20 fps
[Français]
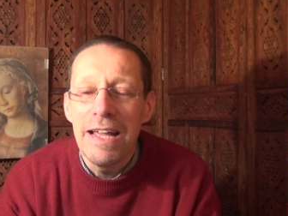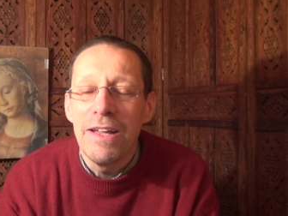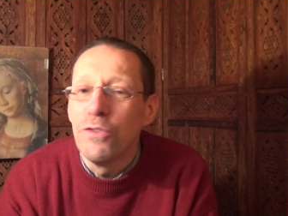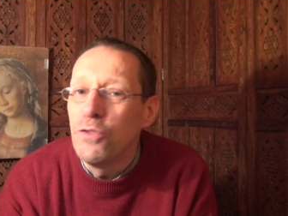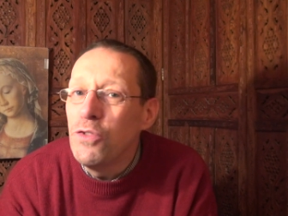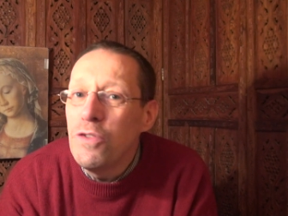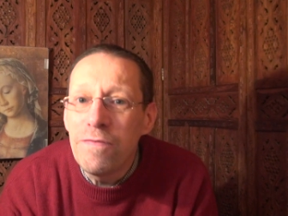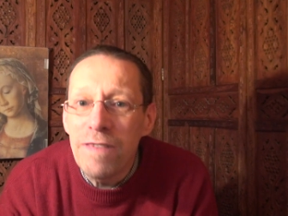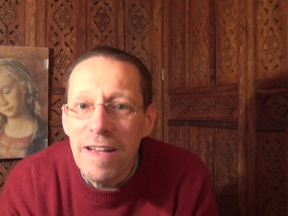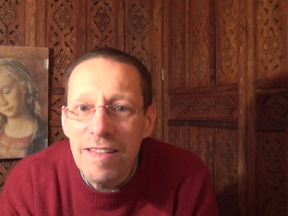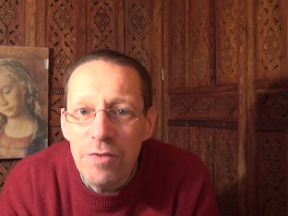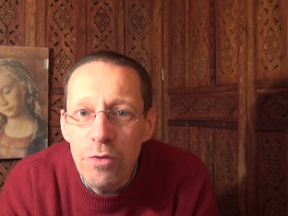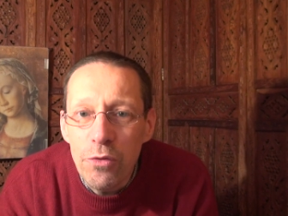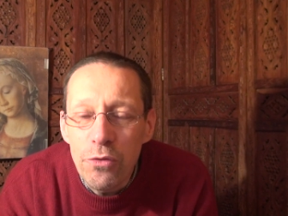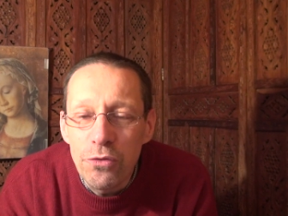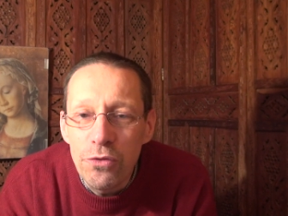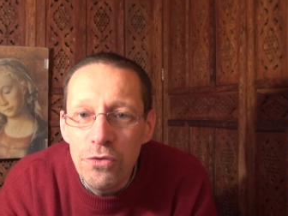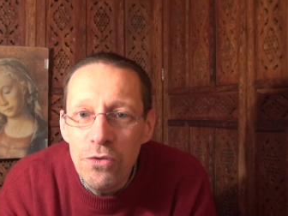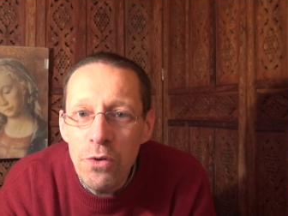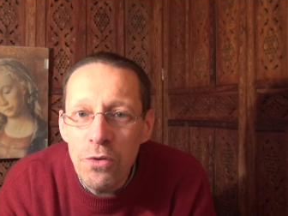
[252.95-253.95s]
d'une façon
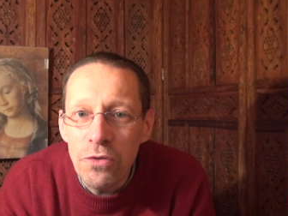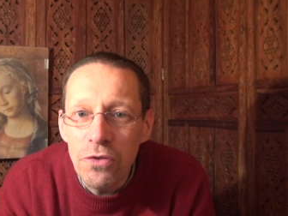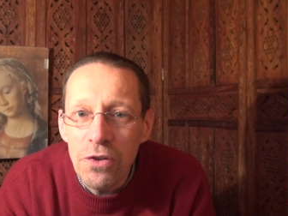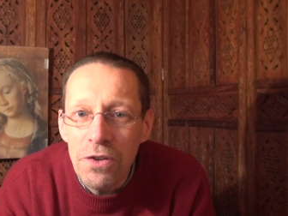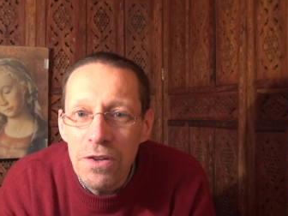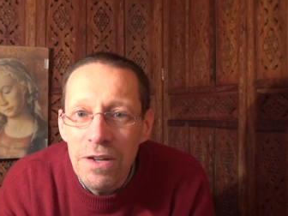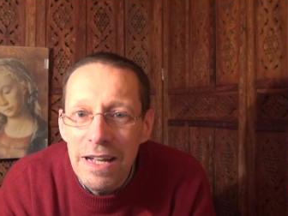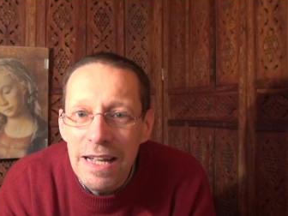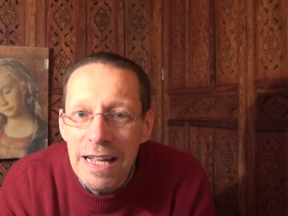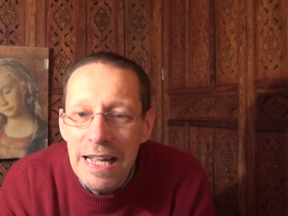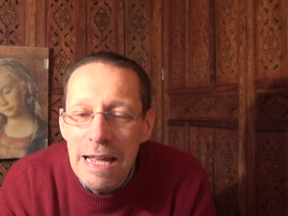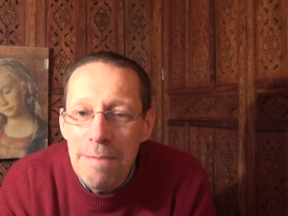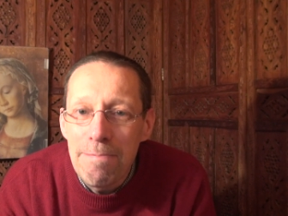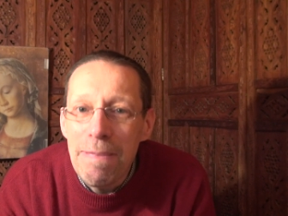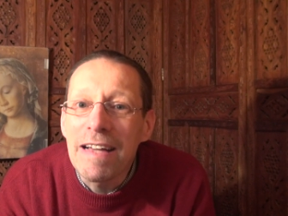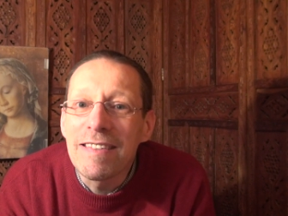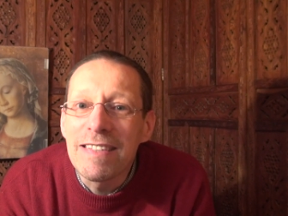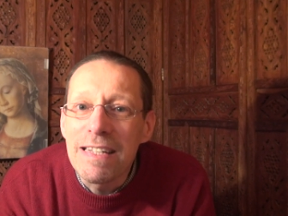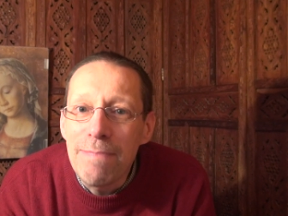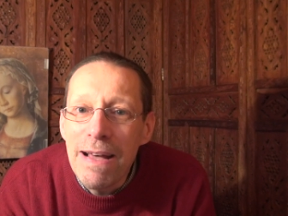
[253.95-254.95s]
ou d'une autre,
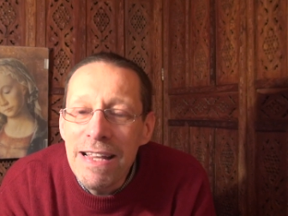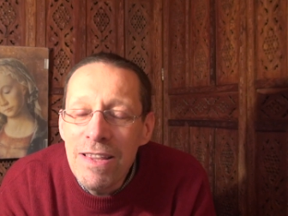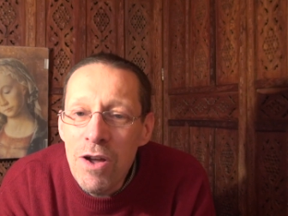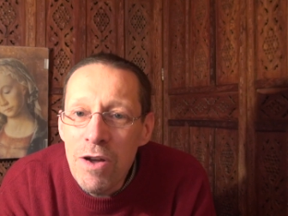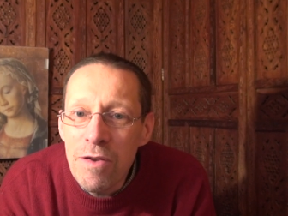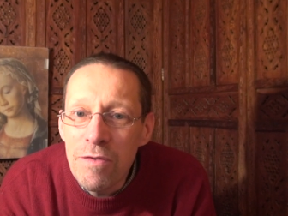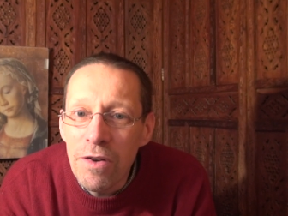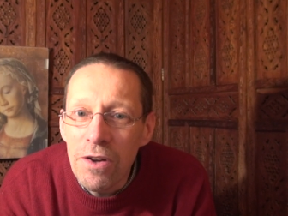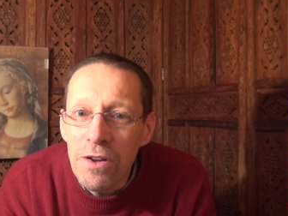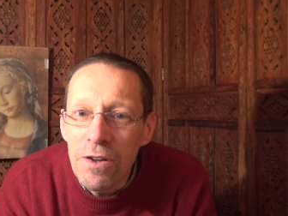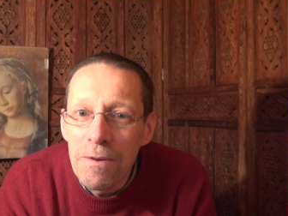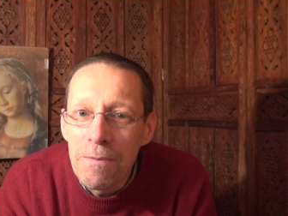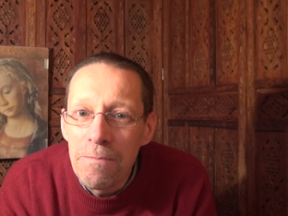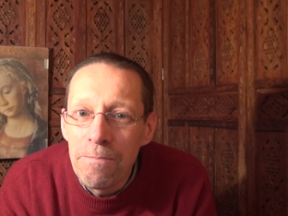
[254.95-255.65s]
par ses manœuvres,